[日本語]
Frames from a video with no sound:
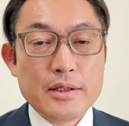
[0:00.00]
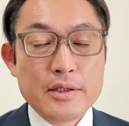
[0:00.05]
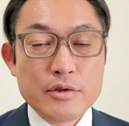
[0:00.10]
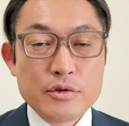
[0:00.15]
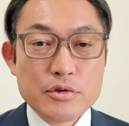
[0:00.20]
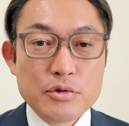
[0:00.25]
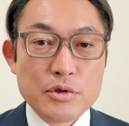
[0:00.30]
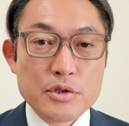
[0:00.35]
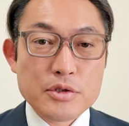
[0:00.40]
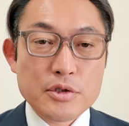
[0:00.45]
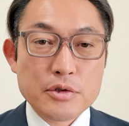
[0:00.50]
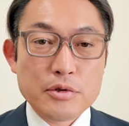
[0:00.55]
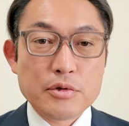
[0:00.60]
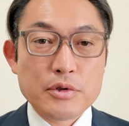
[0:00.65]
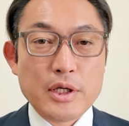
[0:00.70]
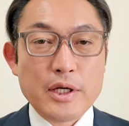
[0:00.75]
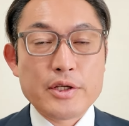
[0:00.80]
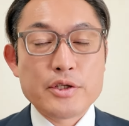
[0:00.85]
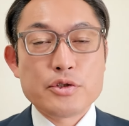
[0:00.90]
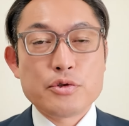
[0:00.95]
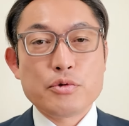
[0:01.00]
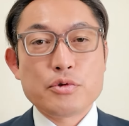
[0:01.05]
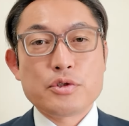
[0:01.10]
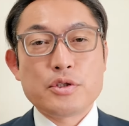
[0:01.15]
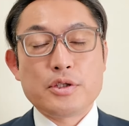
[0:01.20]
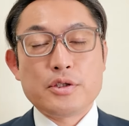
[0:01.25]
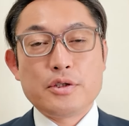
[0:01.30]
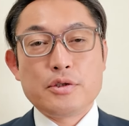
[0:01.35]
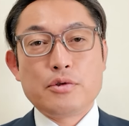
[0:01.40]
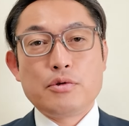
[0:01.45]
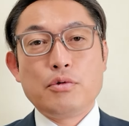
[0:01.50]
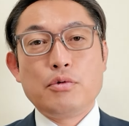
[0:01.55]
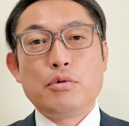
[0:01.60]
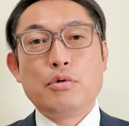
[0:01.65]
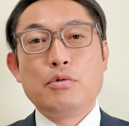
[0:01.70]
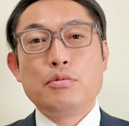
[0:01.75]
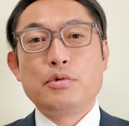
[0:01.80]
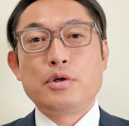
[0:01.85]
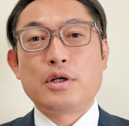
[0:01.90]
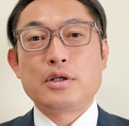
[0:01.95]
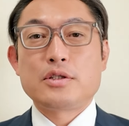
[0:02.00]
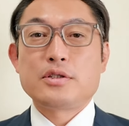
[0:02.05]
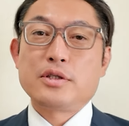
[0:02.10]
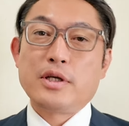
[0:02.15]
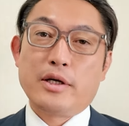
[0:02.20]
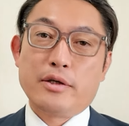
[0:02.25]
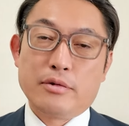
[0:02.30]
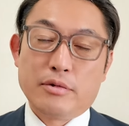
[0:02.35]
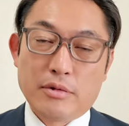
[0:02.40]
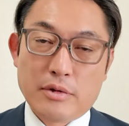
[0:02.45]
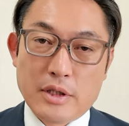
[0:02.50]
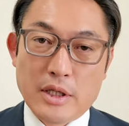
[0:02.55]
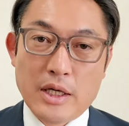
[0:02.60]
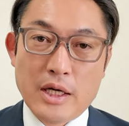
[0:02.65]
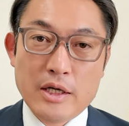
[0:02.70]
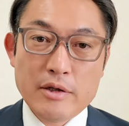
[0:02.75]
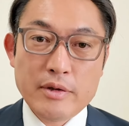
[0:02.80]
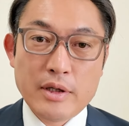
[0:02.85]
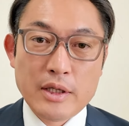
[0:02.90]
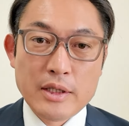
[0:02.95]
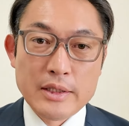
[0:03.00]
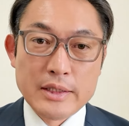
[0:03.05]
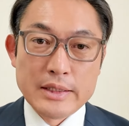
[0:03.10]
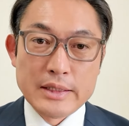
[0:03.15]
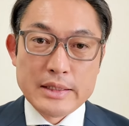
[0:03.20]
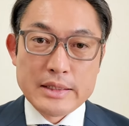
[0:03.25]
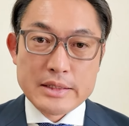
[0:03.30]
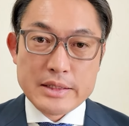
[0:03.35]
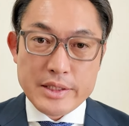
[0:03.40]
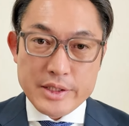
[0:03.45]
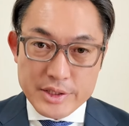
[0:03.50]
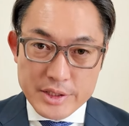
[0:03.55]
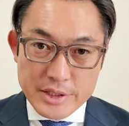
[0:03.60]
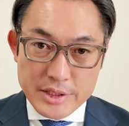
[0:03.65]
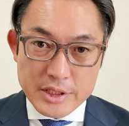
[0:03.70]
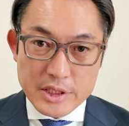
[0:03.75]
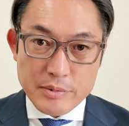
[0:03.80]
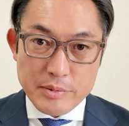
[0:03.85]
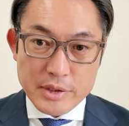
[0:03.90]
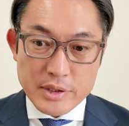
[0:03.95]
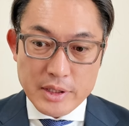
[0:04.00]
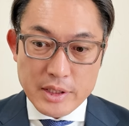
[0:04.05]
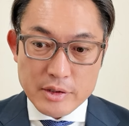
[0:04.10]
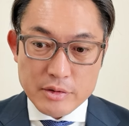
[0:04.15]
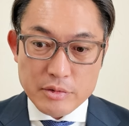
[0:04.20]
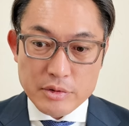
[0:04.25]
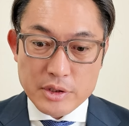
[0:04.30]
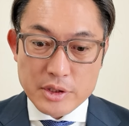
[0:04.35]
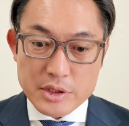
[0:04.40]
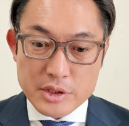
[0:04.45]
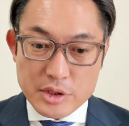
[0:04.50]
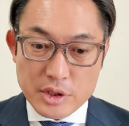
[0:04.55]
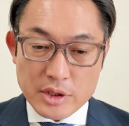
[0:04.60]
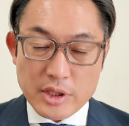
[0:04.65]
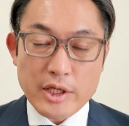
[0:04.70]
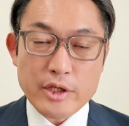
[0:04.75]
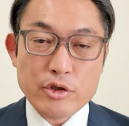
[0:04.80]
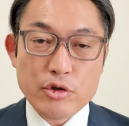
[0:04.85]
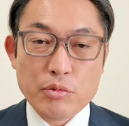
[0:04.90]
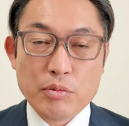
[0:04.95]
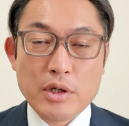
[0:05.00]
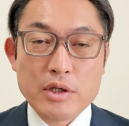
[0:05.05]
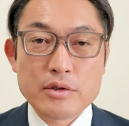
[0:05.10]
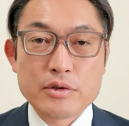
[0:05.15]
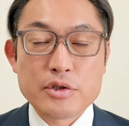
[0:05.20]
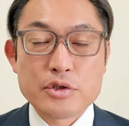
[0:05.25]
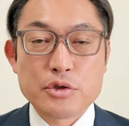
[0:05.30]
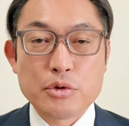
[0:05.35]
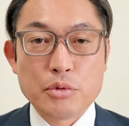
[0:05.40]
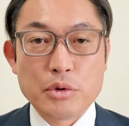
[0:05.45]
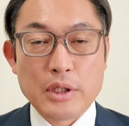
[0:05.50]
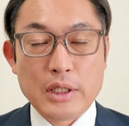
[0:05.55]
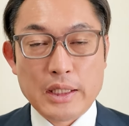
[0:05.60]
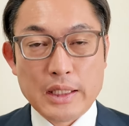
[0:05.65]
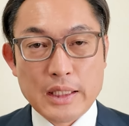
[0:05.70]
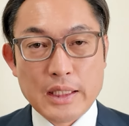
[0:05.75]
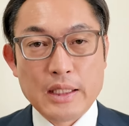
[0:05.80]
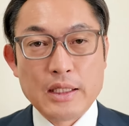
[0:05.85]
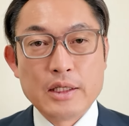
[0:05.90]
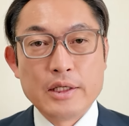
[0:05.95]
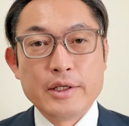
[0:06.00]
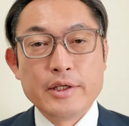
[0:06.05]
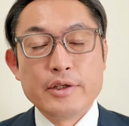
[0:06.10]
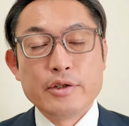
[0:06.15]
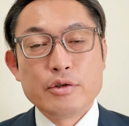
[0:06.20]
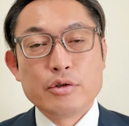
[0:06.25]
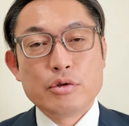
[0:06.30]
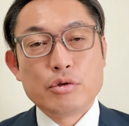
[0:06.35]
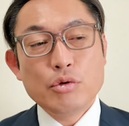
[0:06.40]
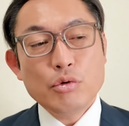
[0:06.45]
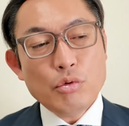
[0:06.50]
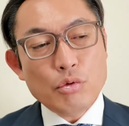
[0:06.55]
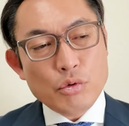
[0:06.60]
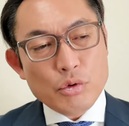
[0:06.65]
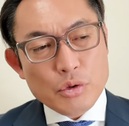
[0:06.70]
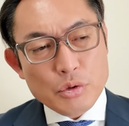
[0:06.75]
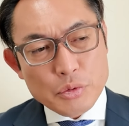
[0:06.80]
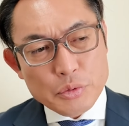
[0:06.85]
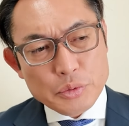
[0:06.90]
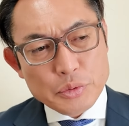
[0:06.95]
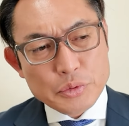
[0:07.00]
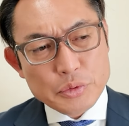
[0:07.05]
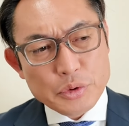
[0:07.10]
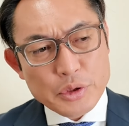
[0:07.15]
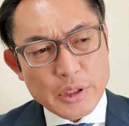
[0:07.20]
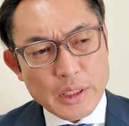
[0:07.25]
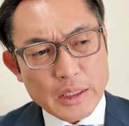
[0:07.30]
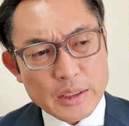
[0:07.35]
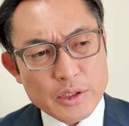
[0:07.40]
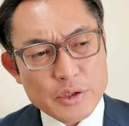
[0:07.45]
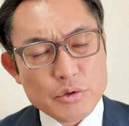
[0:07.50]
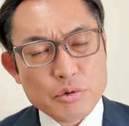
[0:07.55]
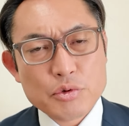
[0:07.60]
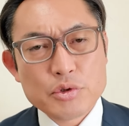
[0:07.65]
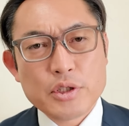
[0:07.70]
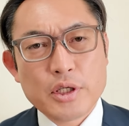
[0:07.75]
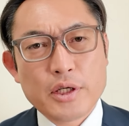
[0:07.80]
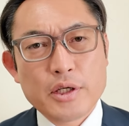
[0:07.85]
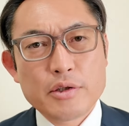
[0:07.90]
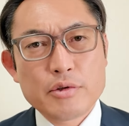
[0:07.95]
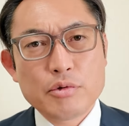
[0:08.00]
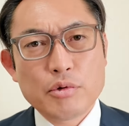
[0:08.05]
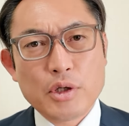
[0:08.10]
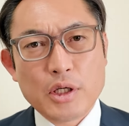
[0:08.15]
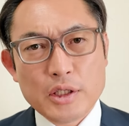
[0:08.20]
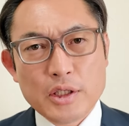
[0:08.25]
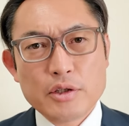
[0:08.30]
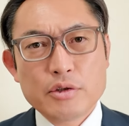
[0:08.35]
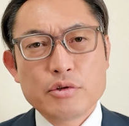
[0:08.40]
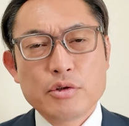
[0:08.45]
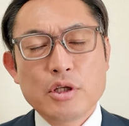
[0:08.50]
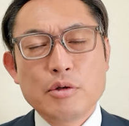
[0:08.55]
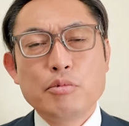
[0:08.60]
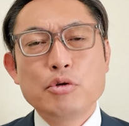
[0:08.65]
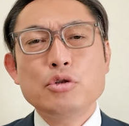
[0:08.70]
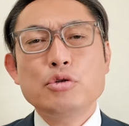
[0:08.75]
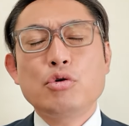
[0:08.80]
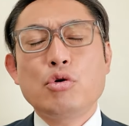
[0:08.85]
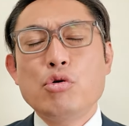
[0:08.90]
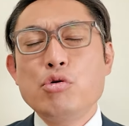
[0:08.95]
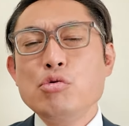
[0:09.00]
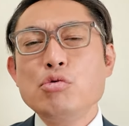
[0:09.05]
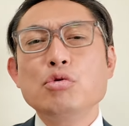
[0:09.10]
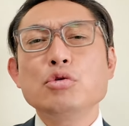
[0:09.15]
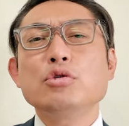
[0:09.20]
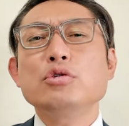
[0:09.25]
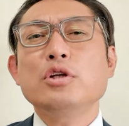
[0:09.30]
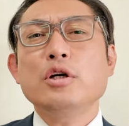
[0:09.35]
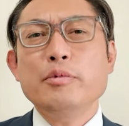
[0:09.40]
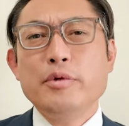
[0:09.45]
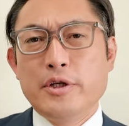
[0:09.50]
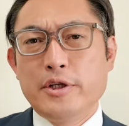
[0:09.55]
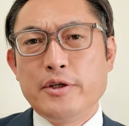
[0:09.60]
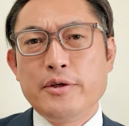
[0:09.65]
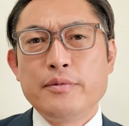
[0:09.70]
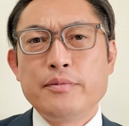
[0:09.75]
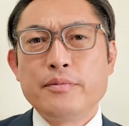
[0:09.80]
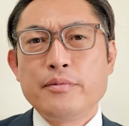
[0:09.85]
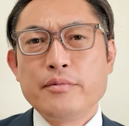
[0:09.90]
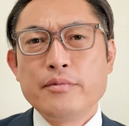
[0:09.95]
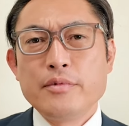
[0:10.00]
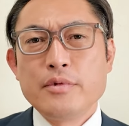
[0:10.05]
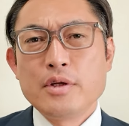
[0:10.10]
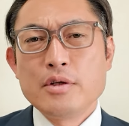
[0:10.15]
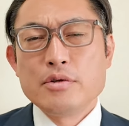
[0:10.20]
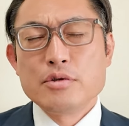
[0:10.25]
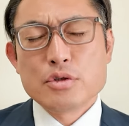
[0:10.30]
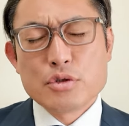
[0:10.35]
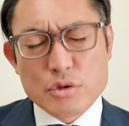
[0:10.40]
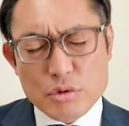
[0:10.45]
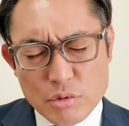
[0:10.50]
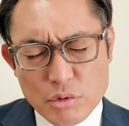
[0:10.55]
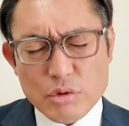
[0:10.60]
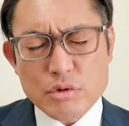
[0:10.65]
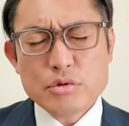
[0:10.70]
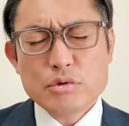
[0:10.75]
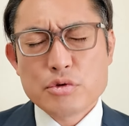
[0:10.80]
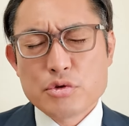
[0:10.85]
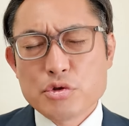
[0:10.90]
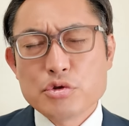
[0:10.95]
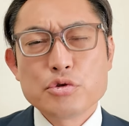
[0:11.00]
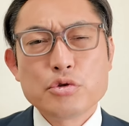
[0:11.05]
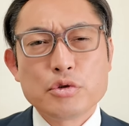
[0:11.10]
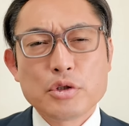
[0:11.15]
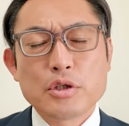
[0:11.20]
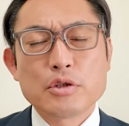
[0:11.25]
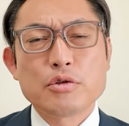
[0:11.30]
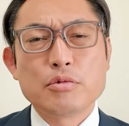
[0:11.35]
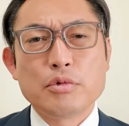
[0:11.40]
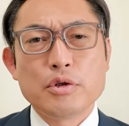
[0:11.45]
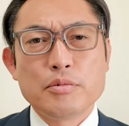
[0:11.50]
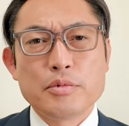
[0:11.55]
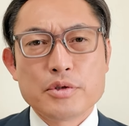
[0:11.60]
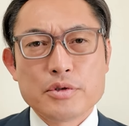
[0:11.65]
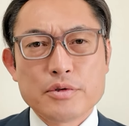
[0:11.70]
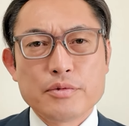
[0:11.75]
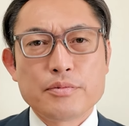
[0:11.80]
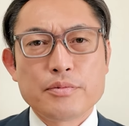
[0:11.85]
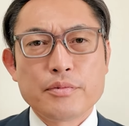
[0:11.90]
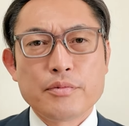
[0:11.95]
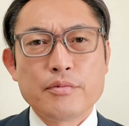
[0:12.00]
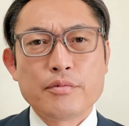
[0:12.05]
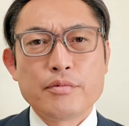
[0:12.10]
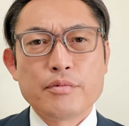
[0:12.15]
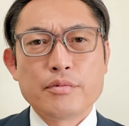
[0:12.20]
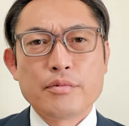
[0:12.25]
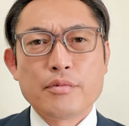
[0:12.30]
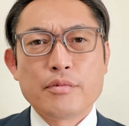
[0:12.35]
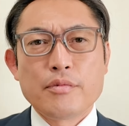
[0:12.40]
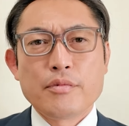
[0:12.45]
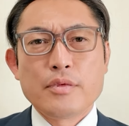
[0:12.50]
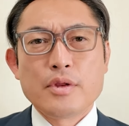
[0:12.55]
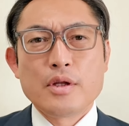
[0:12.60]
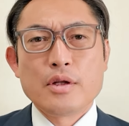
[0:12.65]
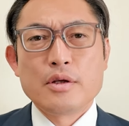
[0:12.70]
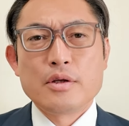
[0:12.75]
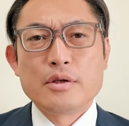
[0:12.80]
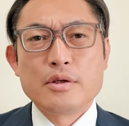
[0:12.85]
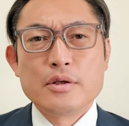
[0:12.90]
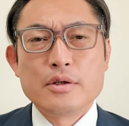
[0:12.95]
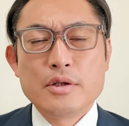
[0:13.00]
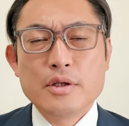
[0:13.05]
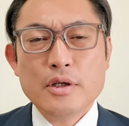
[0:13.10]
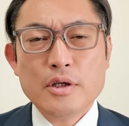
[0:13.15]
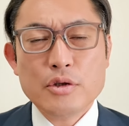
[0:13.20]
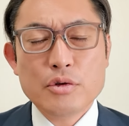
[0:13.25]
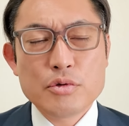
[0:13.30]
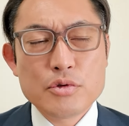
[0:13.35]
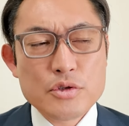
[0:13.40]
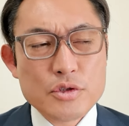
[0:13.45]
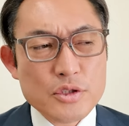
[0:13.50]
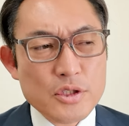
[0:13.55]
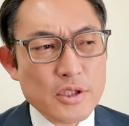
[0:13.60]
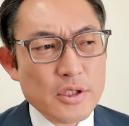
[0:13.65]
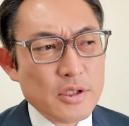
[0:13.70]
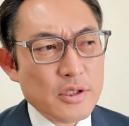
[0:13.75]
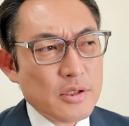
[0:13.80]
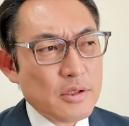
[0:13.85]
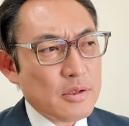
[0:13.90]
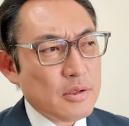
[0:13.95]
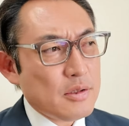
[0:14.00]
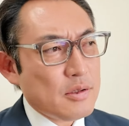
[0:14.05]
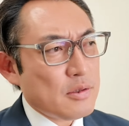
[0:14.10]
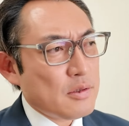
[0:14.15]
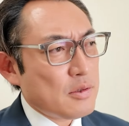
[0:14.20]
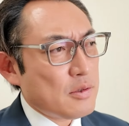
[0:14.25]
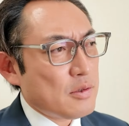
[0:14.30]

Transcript: あのそれぞれの対象者に党本部が伝えるのかあるいは正式に決めた後に記者対応もあるでしょうからどういうふうに話をされるのかなというのは僕今後のためにすごく重要だと思います。なんか突然